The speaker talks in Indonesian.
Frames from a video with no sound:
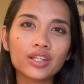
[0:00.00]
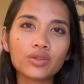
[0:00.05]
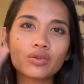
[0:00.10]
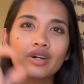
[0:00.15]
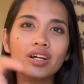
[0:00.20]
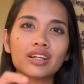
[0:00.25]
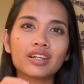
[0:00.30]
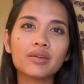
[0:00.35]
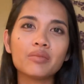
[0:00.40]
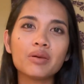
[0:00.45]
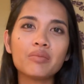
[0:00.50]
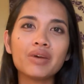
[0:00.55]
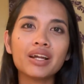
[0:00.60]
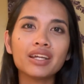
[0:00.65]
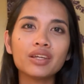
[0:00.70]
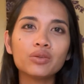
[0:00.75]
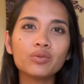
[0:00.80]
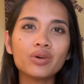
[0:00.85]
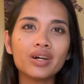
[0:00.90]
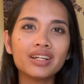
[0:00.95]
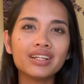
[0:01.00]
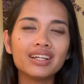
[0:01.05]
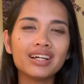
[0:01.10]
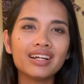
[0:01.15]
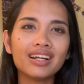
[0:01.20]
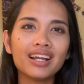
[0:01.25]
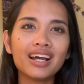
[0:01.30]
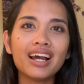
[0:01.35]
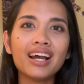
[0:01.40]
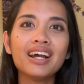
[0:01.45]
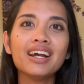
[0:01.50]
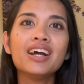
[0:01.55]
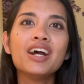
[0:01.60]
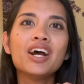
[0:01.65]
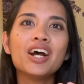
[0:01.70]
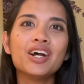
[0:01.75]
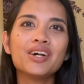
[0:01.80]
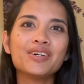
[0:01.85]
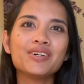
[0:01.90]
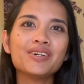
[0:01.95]
gitu karena memang itu adalah
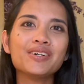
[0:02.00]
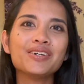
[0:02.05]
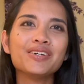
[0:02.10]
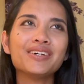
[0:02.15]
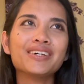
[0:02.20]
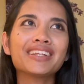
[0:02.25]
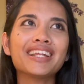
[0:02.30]
Eh,